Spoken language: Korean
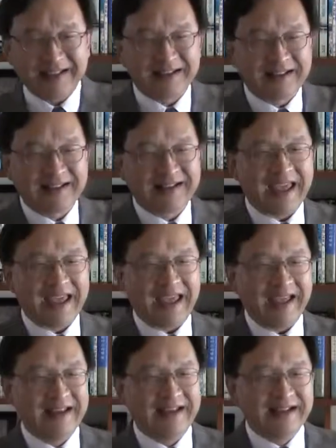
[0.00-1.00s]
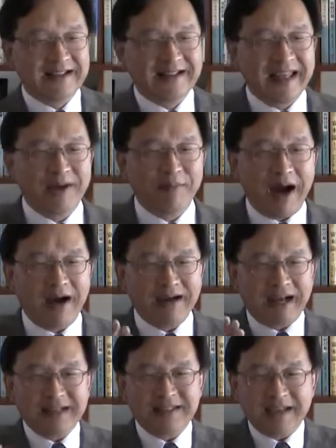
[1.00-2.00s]
드릴 때 내
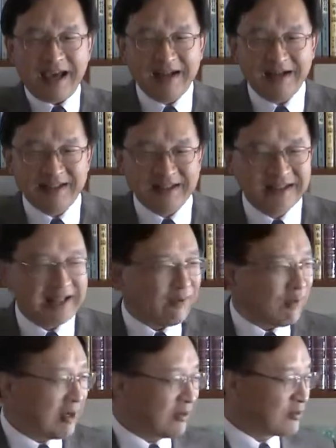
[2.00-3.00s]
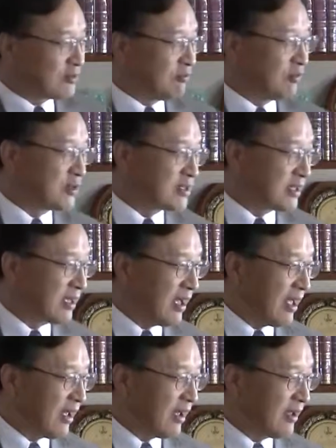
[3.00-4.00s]
마음과 시간을 드린다고 하는 것은
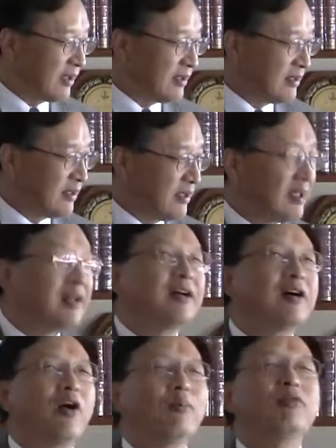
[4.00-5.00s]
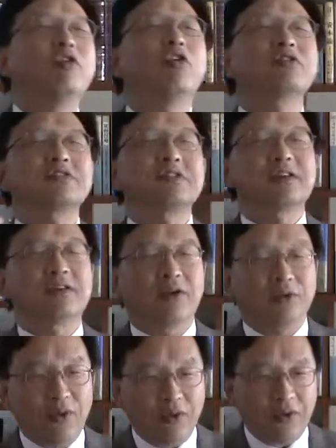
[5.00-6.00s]
무엇인가? 어, 무엇을
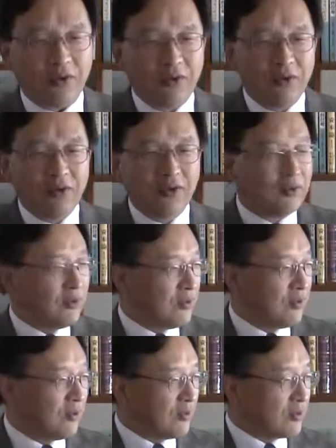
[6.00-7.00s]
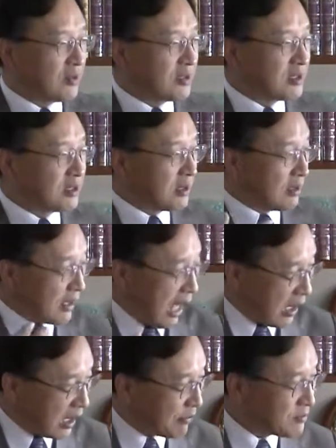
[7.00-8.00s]
드려도
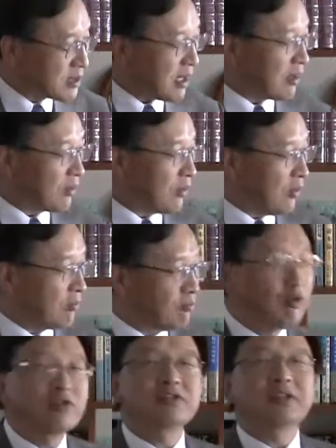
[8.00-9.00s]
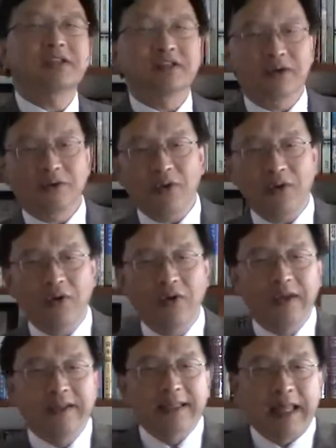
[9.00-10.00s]
아깝지 않고 무엇을 드려도
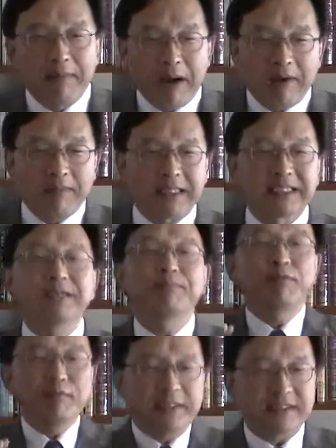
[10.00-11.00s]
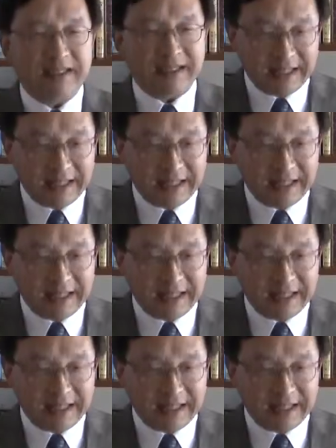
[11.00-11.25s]
내 마음에 기쁨이 있어야